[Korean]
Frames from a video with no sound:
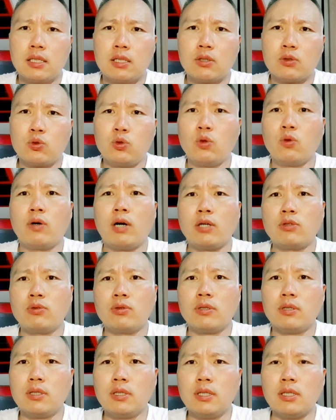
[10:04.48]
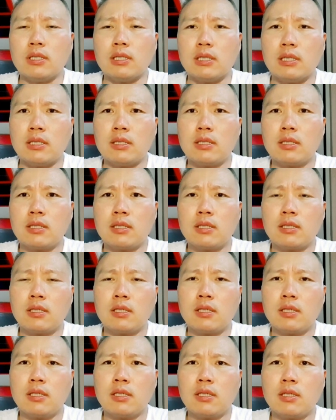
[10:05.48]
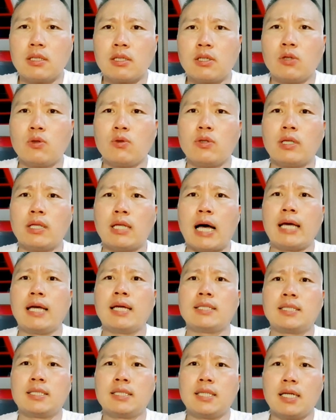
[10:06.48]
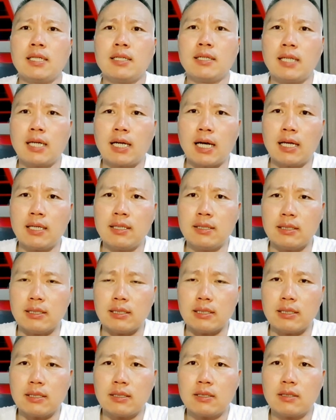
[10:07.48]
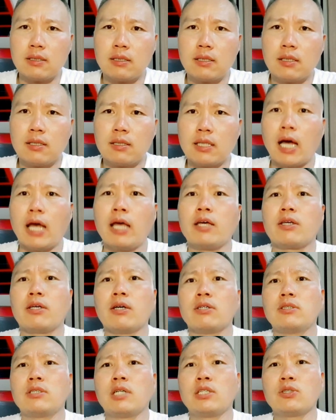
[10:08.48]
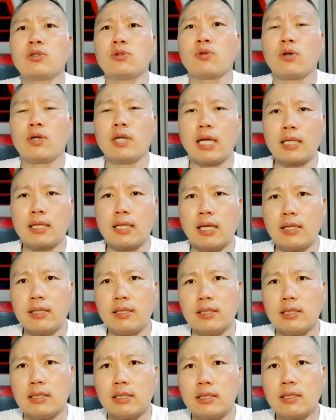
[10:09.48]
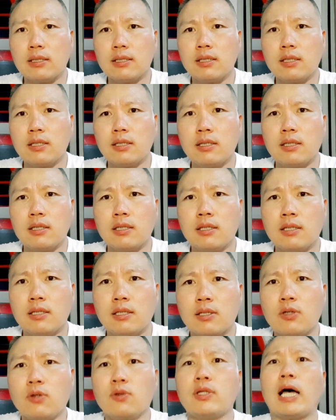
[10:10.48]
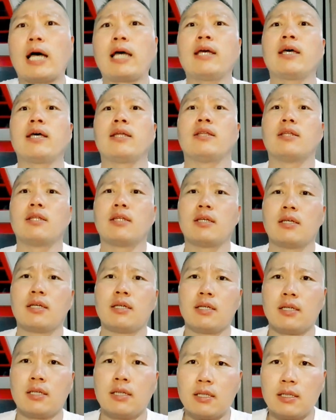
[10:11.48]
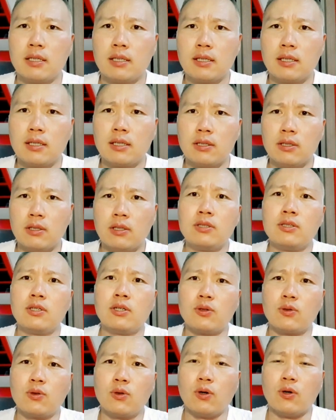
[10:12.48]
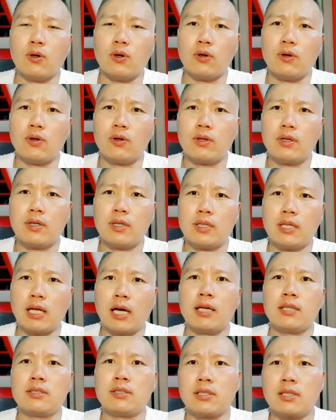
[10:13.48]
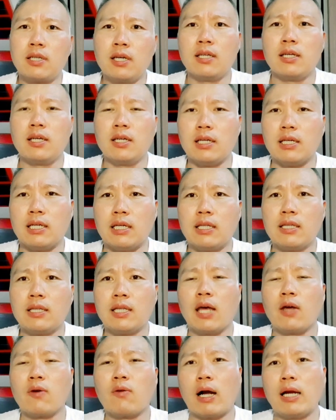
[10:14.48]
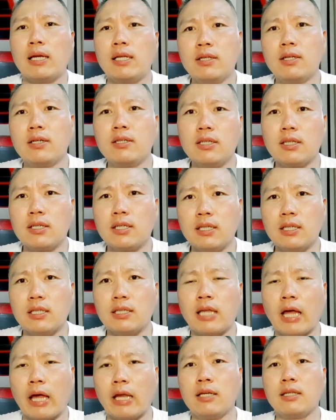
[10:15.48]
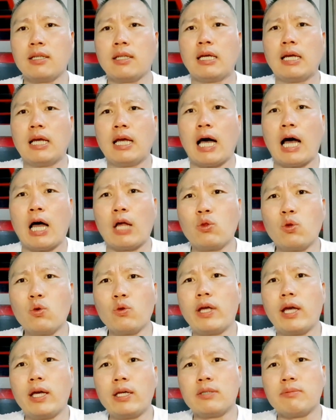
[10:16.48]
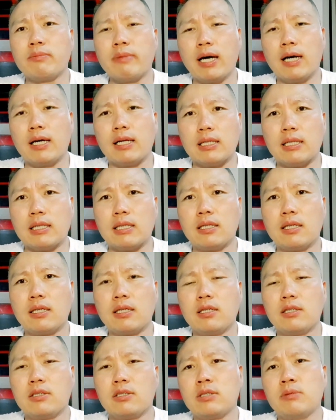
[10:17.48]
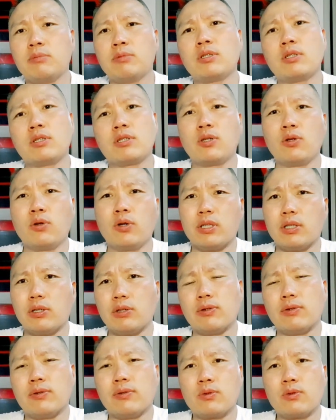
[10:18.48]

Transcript: 수용할 수 있는 그리고 나의 시간이 허락하는 나의 경제적으로 허락되는 그리고 나의 능력으로 나의 스킬이 나의 관리 능력이 되는 한도 내에서만 짐승을 키워야 돼요.